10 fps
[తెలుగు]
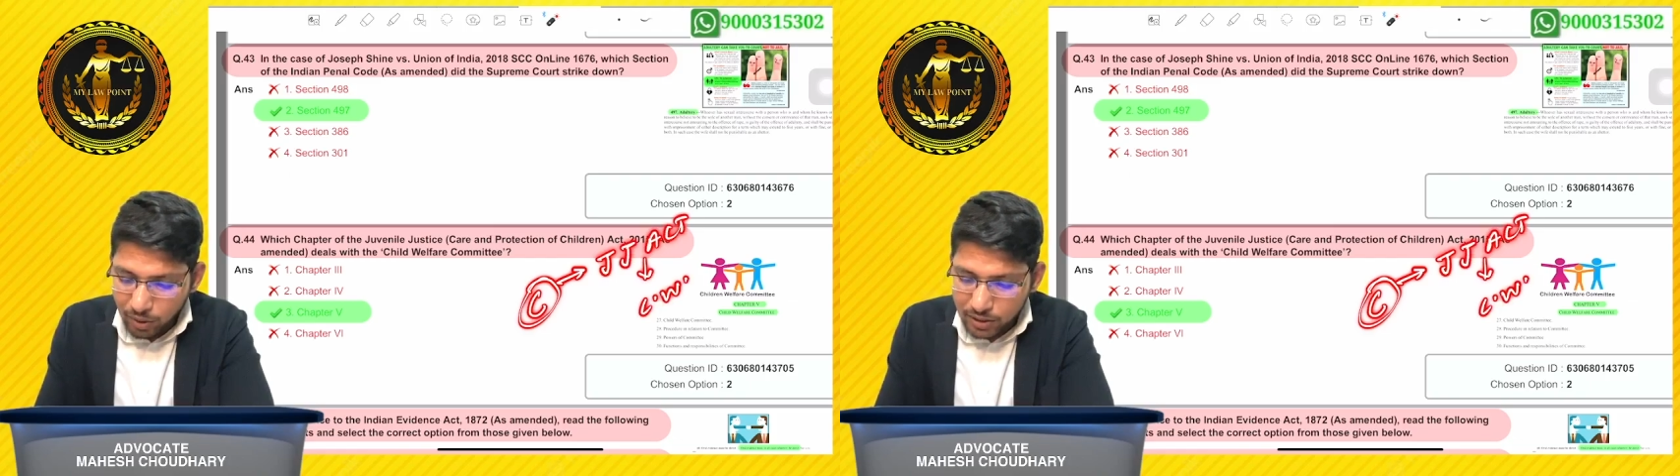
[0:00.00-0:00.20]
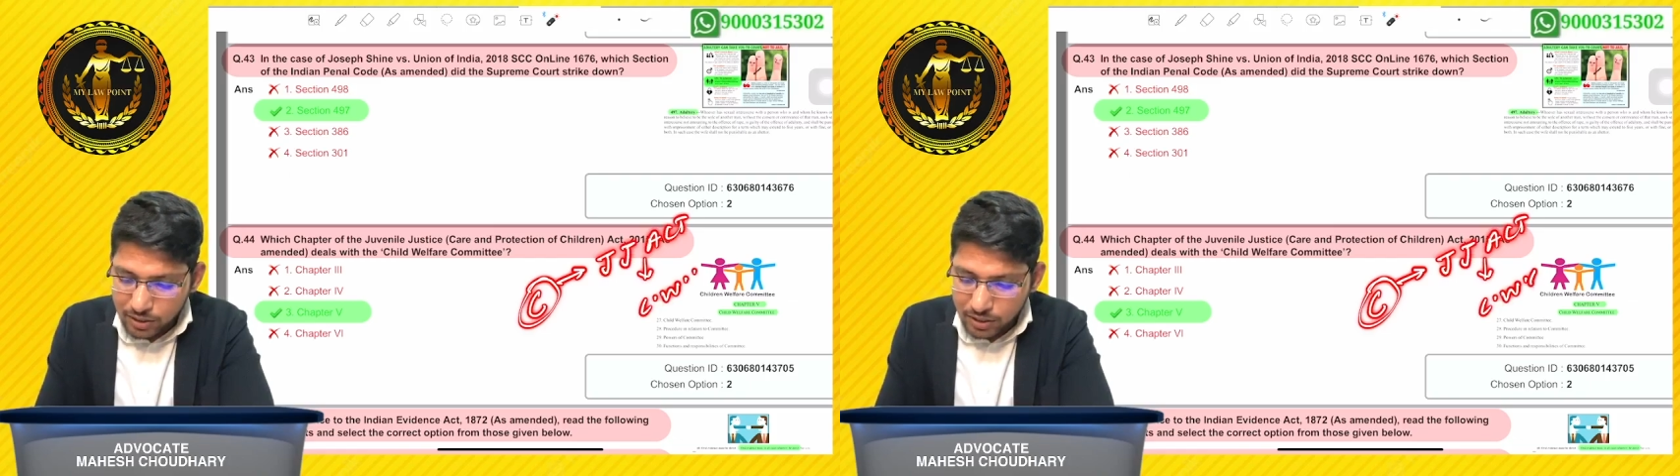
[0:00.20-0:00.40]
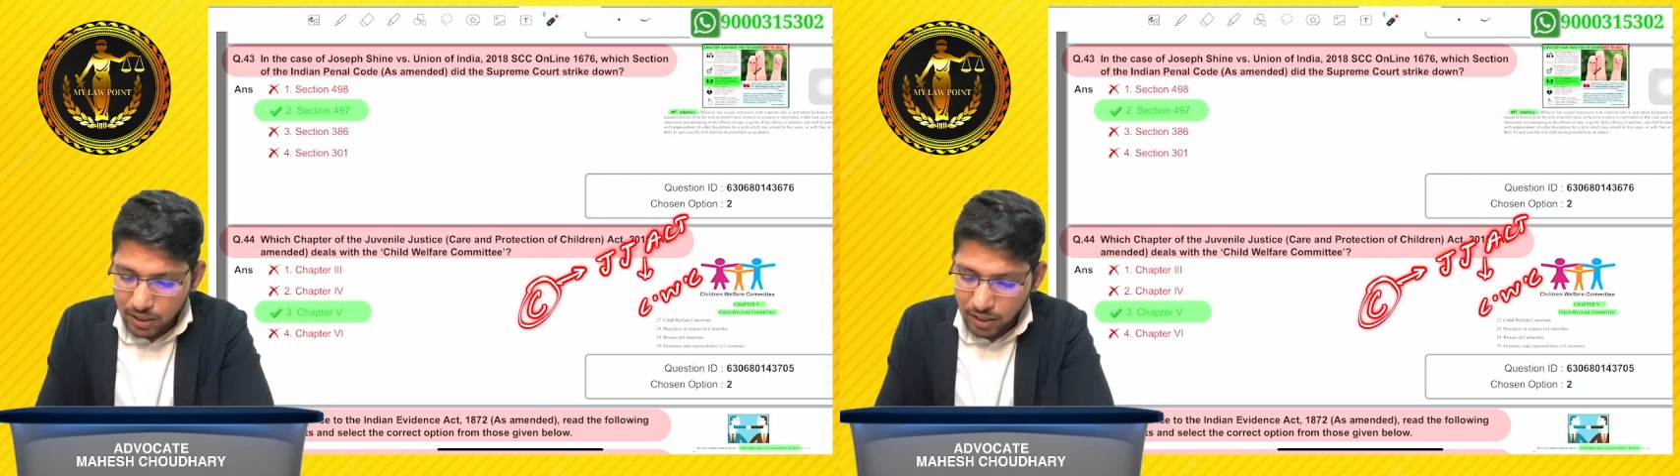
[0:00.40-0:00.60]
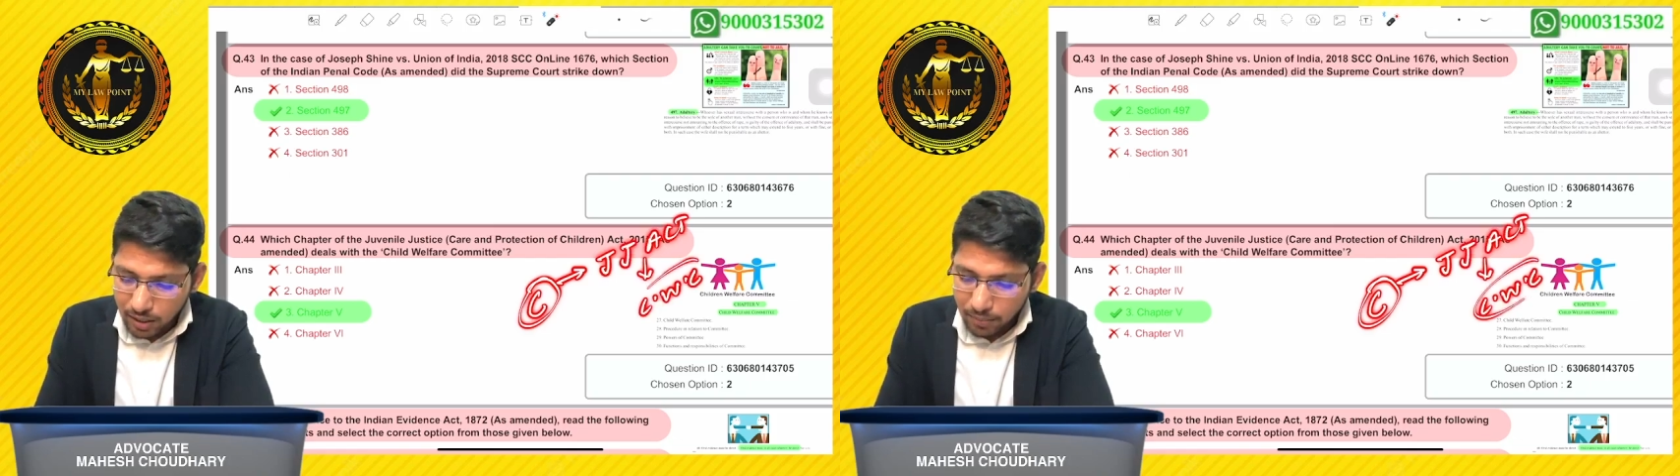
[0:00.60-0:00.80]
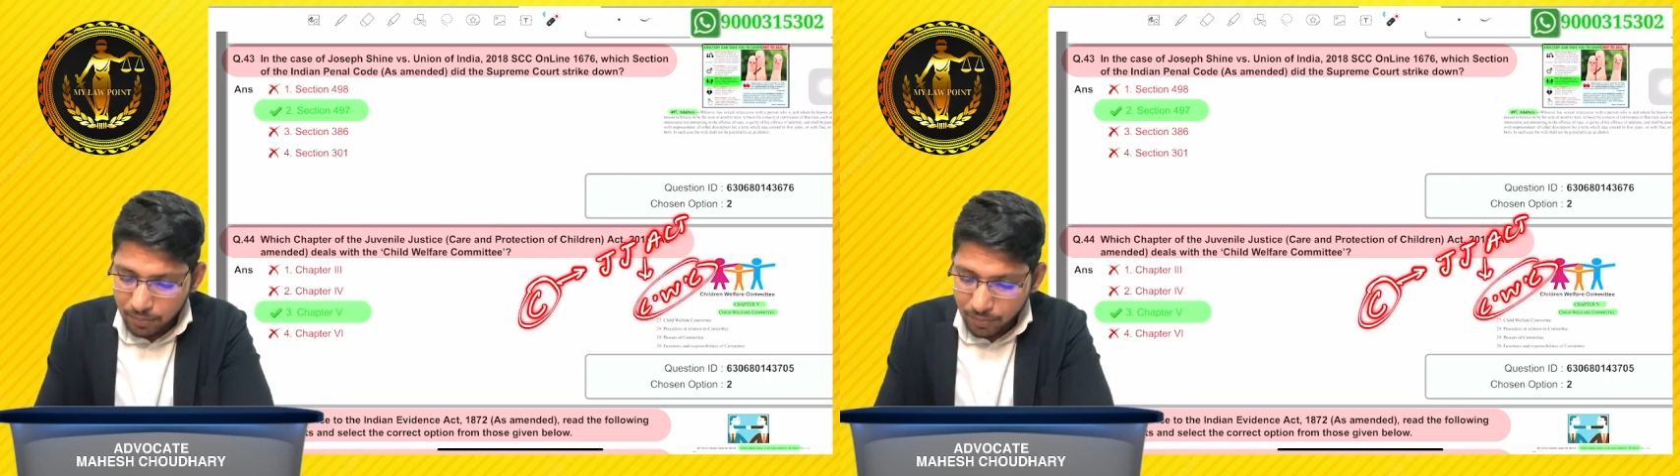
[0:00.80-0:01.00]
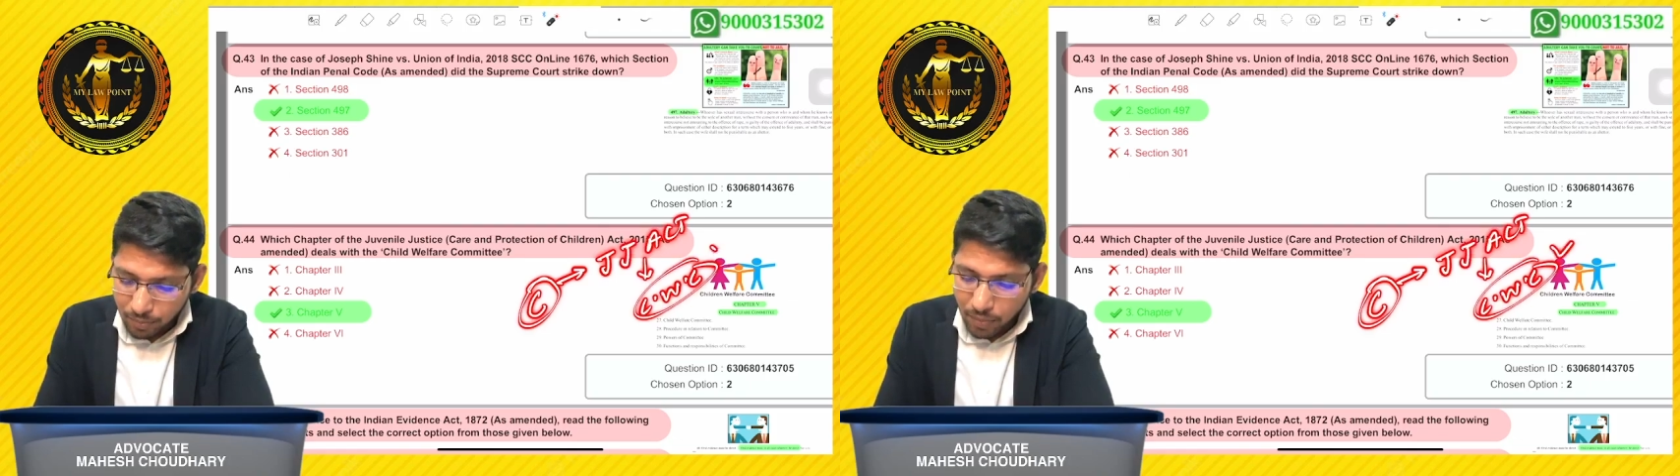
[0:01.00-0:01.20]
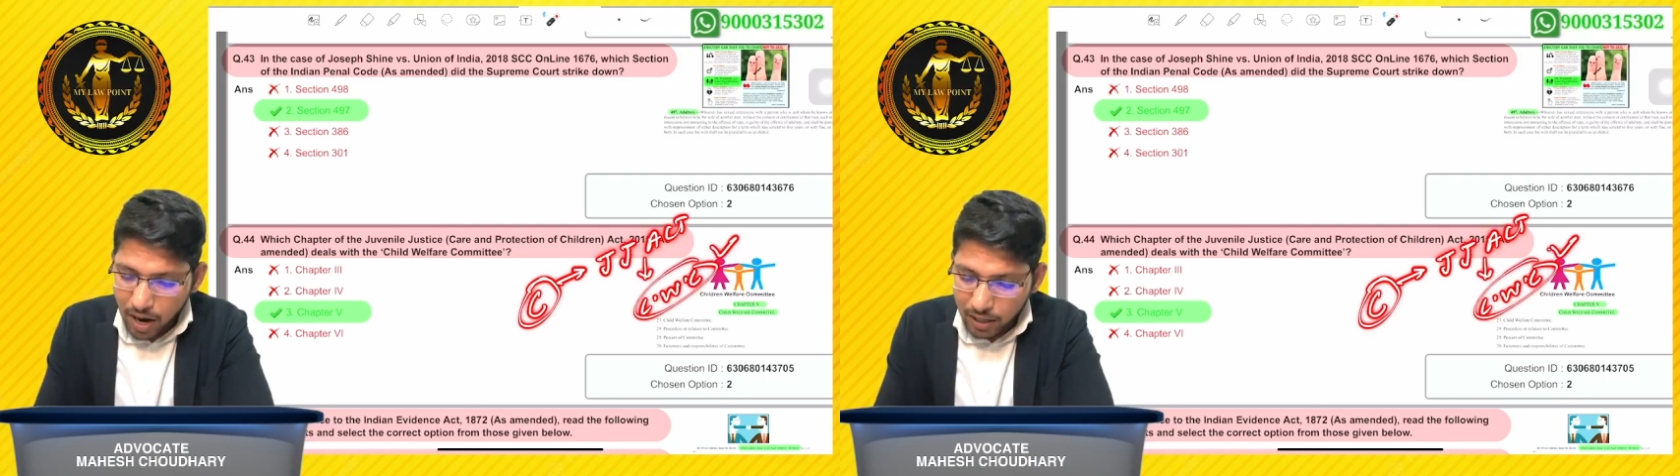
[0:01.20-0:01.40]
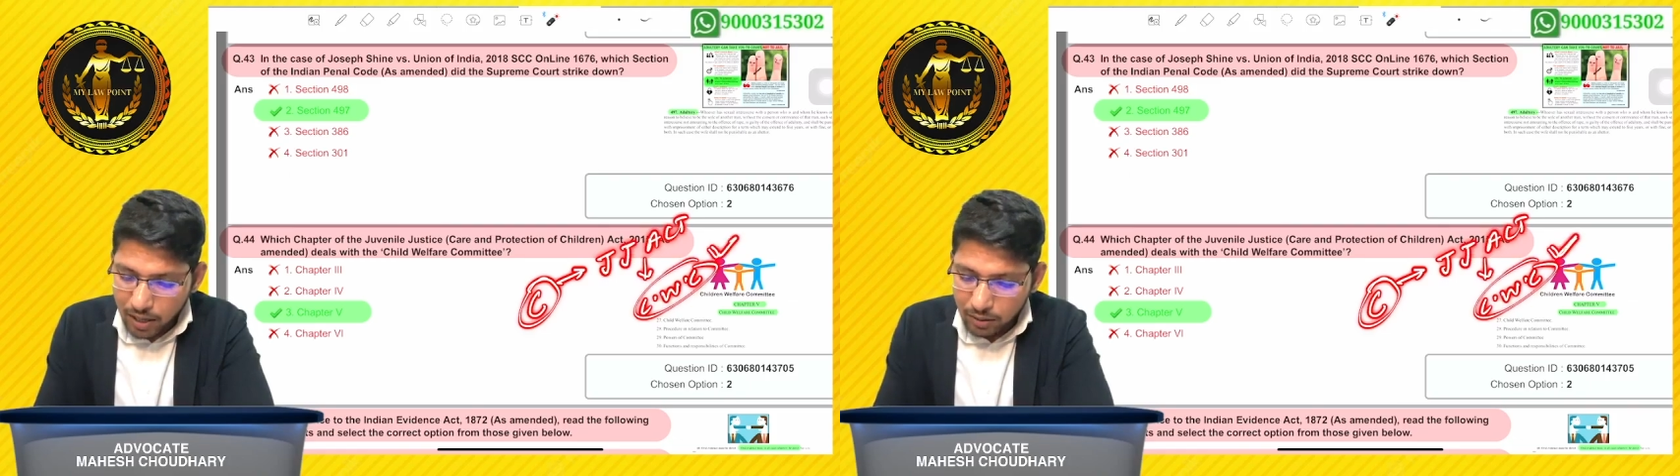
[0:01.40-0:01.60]
గురించి
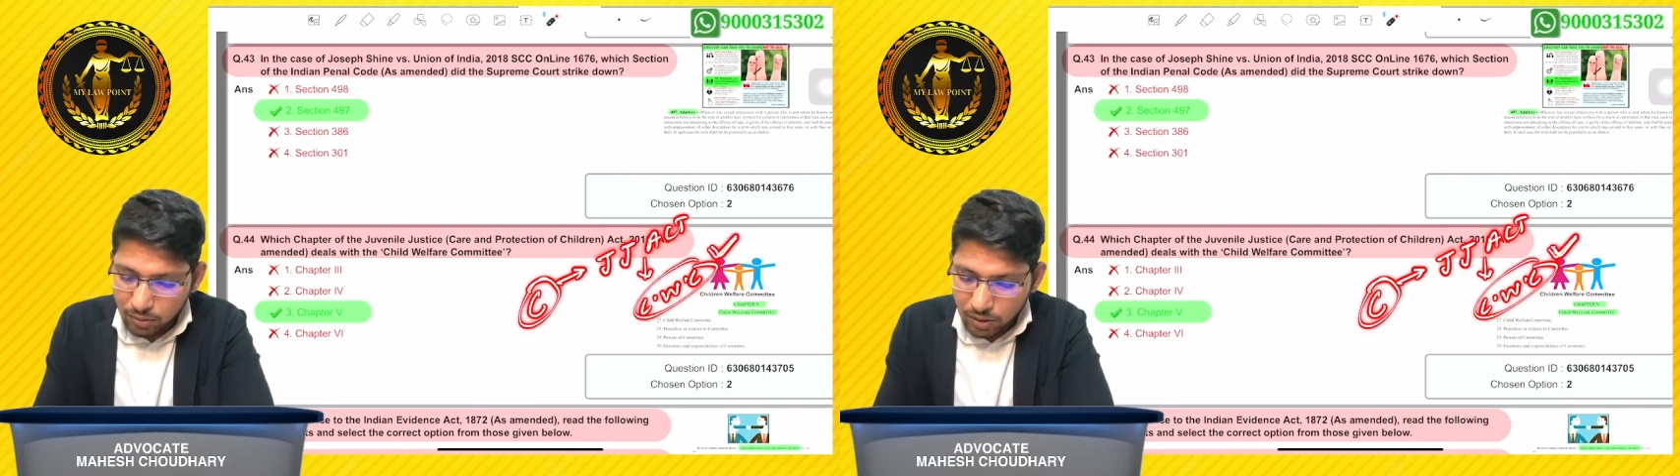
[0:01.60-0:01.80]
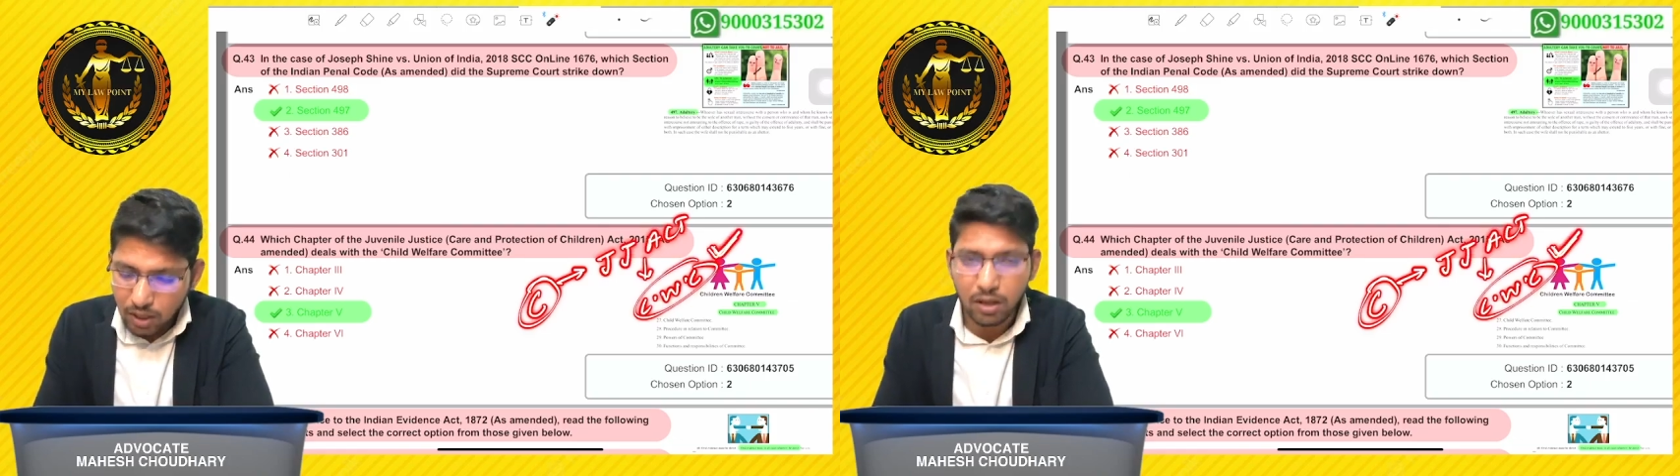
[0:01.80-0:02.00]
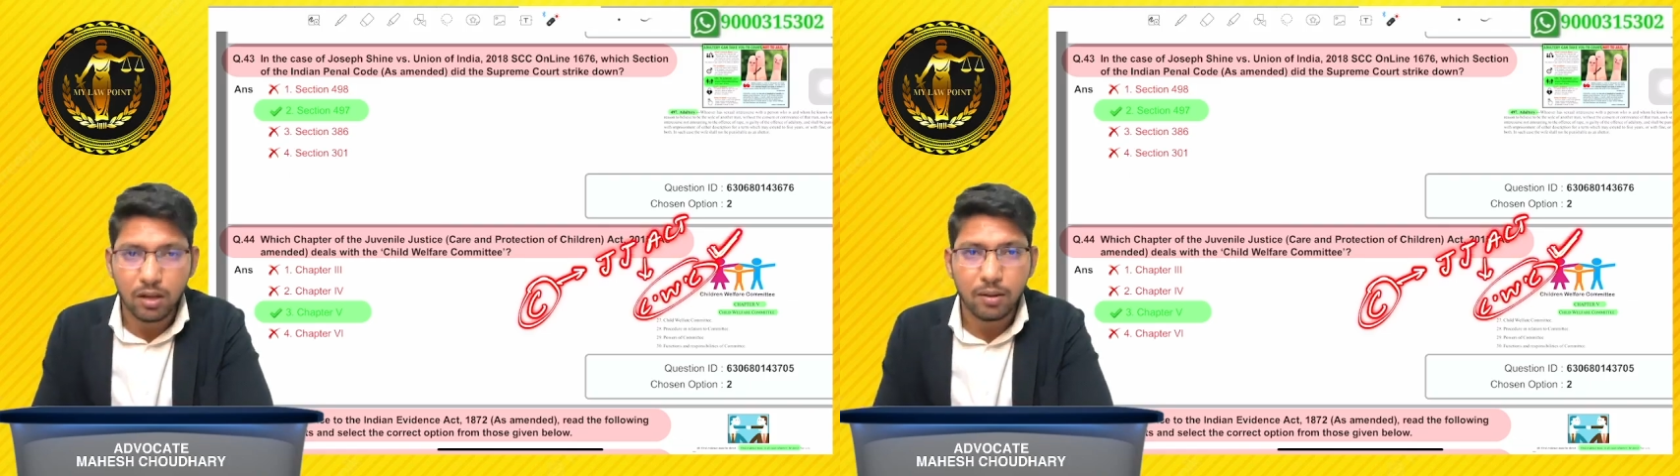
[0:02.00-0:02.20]
మాట్లాడుతుంది